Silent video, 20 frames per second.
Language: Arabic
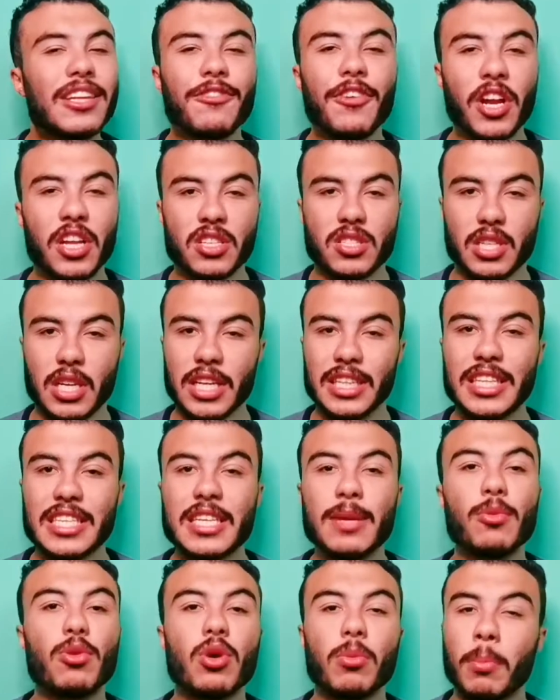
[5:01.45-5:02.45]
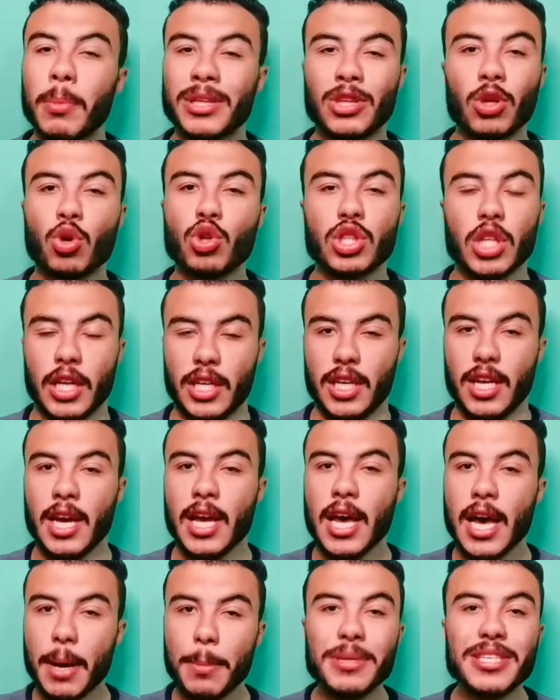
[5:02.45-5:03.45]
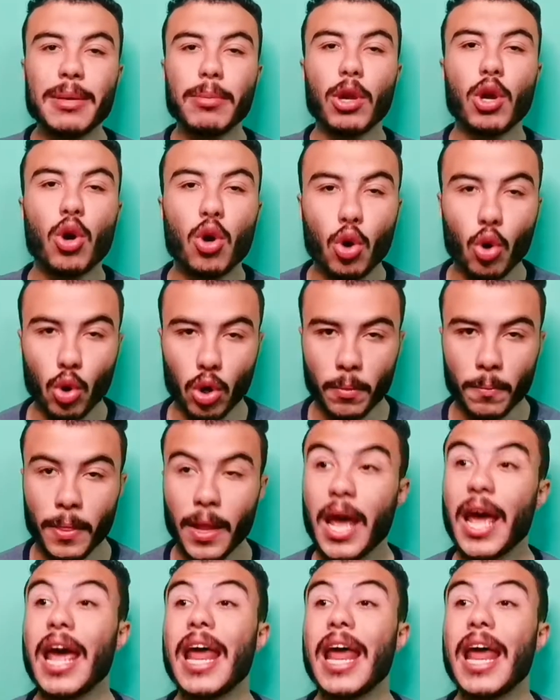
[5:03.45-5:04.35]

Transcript: عند فرنسا اللي انت سيب ما تاخدش يعني بيسيب لك الكوره